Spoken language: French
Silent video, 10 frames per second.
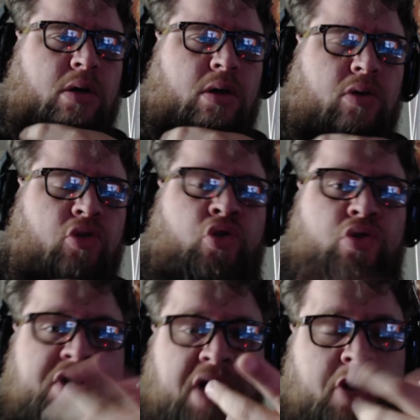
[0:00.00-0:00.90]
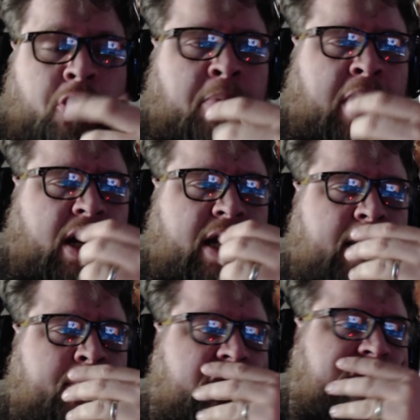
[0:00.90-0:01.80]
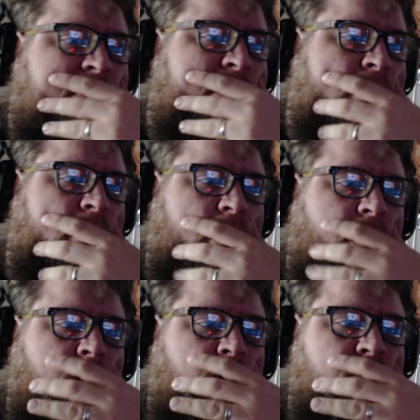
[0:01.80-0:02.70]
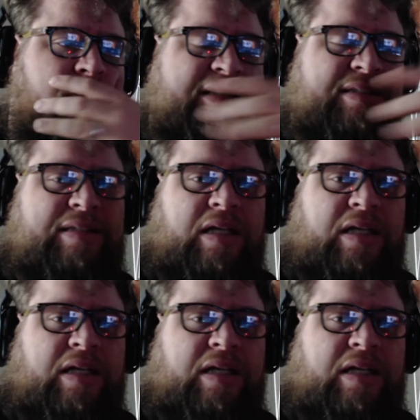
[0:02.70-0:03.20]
crucial d'en parler parce que bah, ça,